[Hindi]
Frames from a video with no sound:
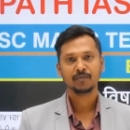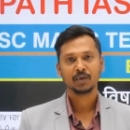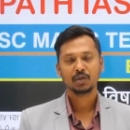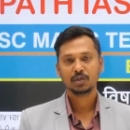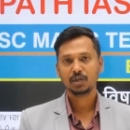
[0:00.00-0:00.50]

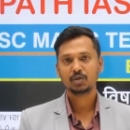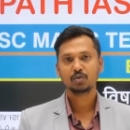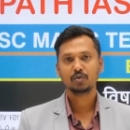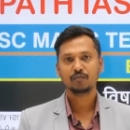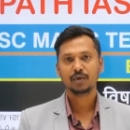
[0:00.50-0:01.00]
ये
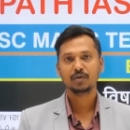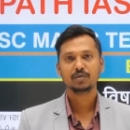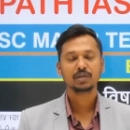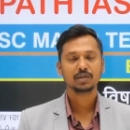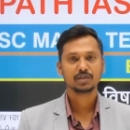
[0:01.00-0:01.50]
जो वीडियो
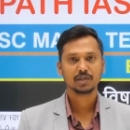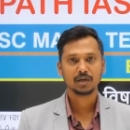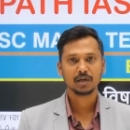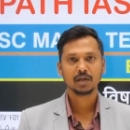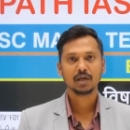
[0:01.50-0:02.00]
सीरीज चल
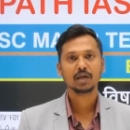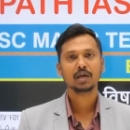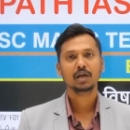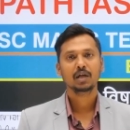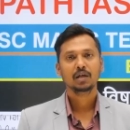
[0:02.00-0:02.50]
रही है
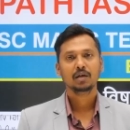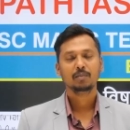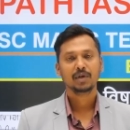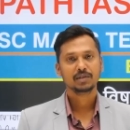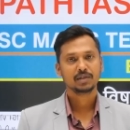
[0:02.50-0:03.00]

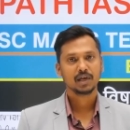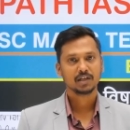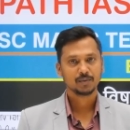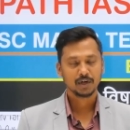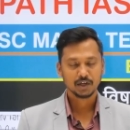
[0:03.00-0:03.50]
मेंस के
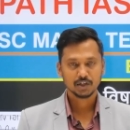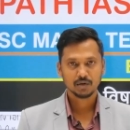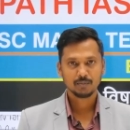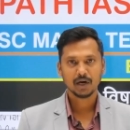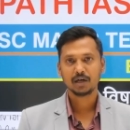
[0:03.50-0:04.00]

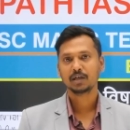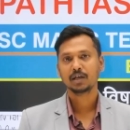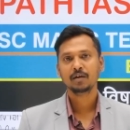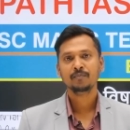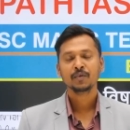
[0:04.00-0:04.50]
एक्सप्लेनेशन पार्ट
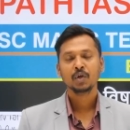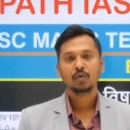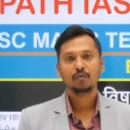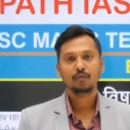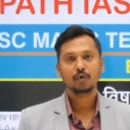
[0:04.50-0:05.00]
की
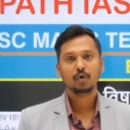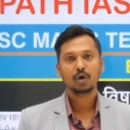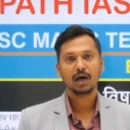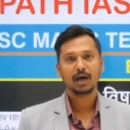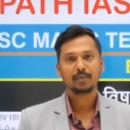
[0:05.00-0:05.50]
वो
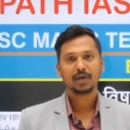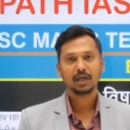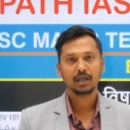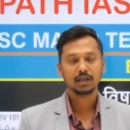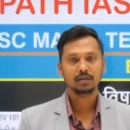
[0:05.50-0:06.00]
आपका
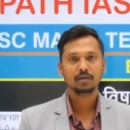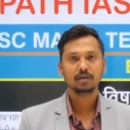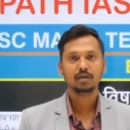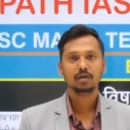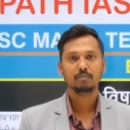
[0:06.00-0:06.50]

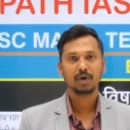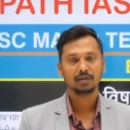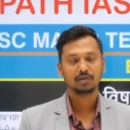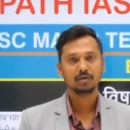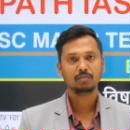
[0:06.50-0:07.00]
हिंदी
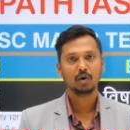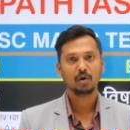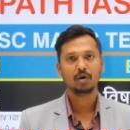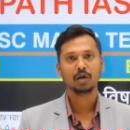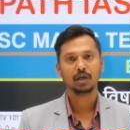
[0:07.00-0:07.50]
माध्यम
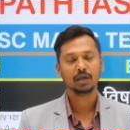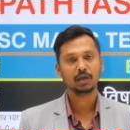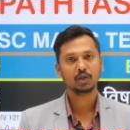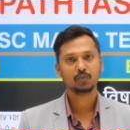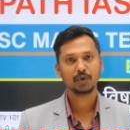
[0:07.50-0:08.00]
और
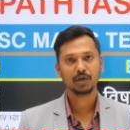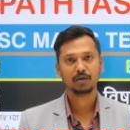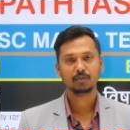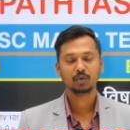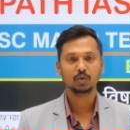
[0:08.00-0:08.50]
इंग्लिश
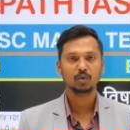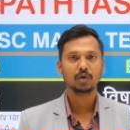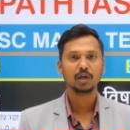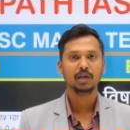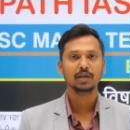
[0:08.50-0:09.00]
मीडियम दोनों
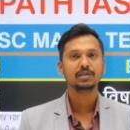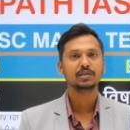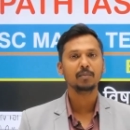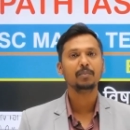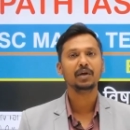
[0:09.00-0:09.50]
के लिए
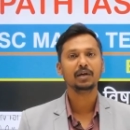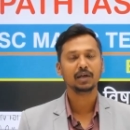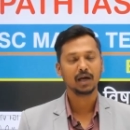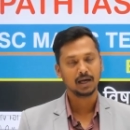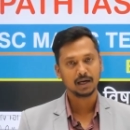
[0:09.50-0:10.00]
सेपरेट
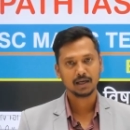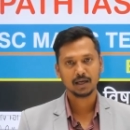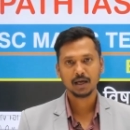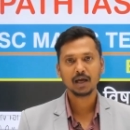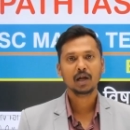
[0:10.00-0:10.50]
आ रही
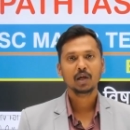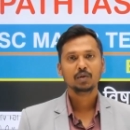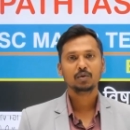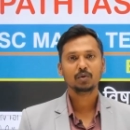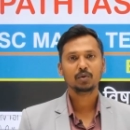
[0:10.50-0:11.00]
है
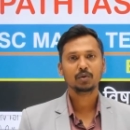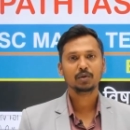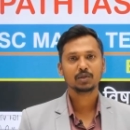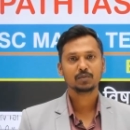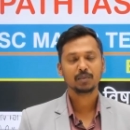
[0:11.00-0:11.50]
तो
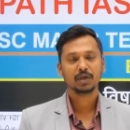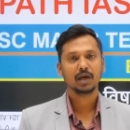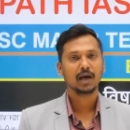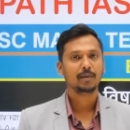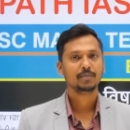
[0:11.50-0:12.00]
इसमें
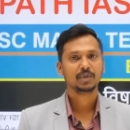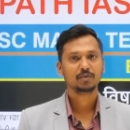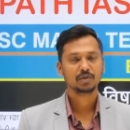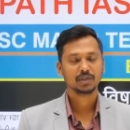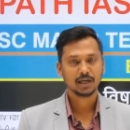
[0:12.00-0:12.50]
आप
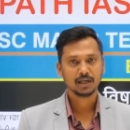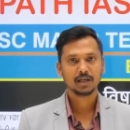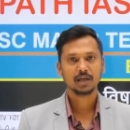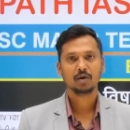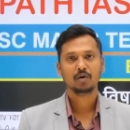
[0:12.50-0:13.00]
ज़रूर
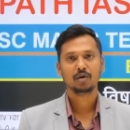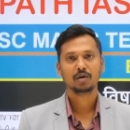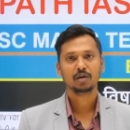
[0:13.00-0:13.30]
जाइए और